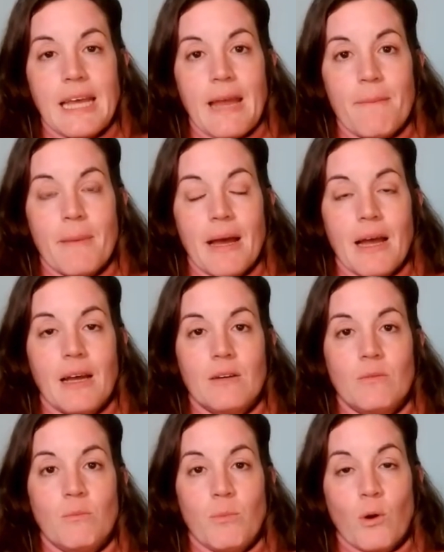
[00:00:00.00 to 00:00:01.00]

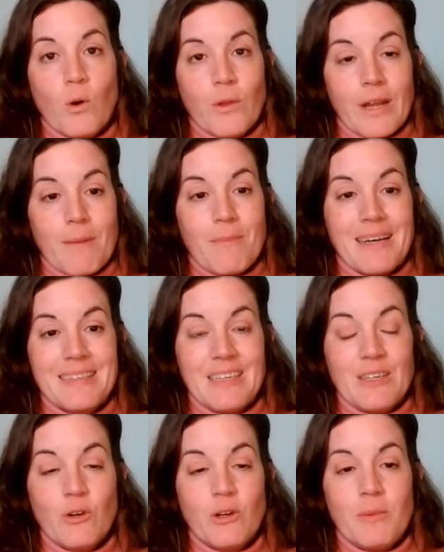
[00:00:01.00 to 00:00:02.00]
tema un poco
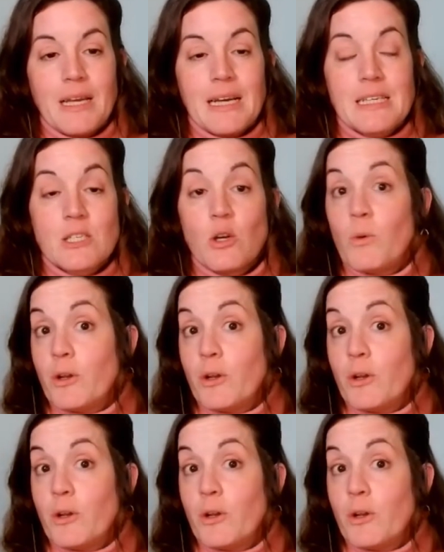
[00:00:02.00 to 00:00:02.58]
dramático en mi caso,